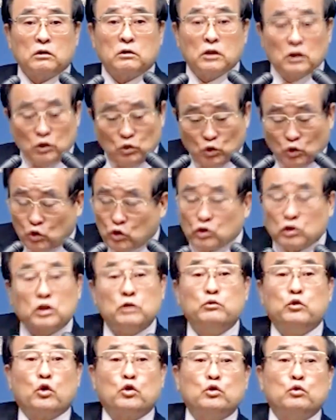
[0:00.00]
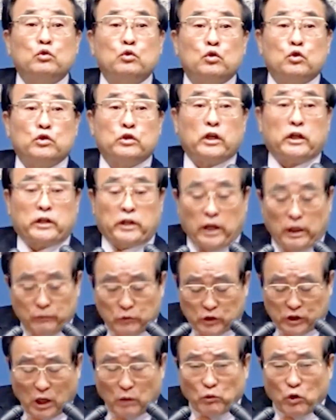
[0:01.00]
그 뉴스 지금 요즘 뉴스의
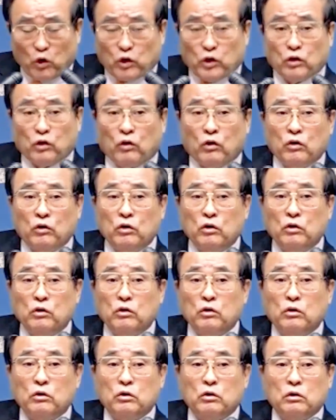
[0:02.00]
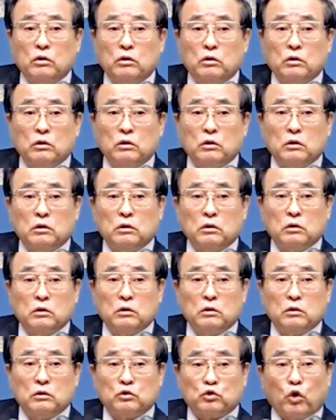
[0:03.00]
대목 제목이요.
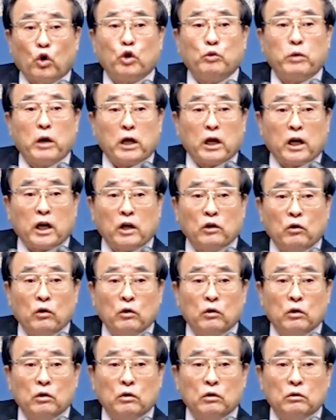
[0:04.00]
조이팔 알아요?